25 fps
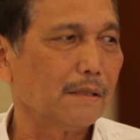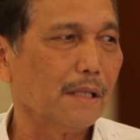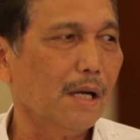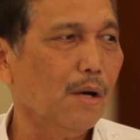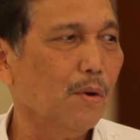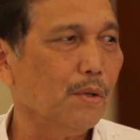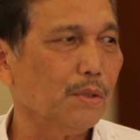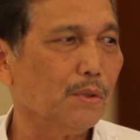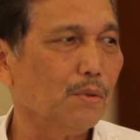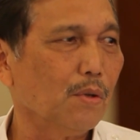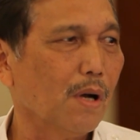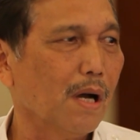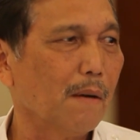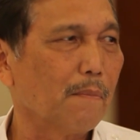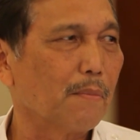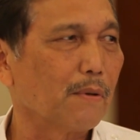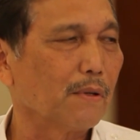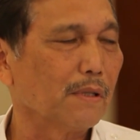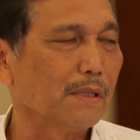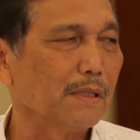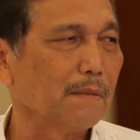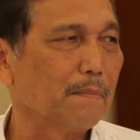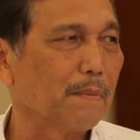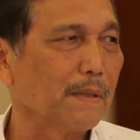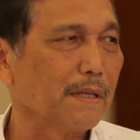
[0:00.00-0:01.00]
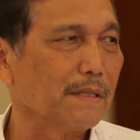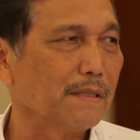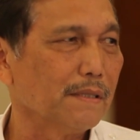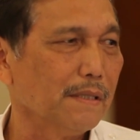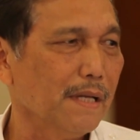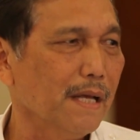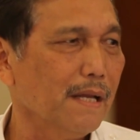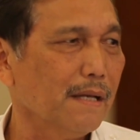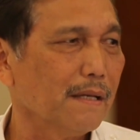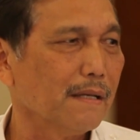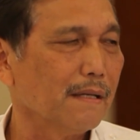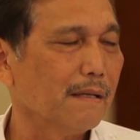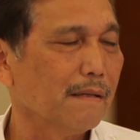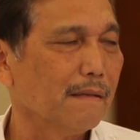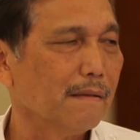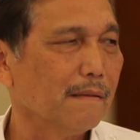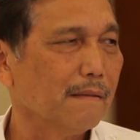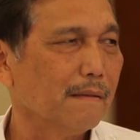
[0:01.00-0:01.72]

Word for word: nggak tahu, itu hak prerogatif Presiden.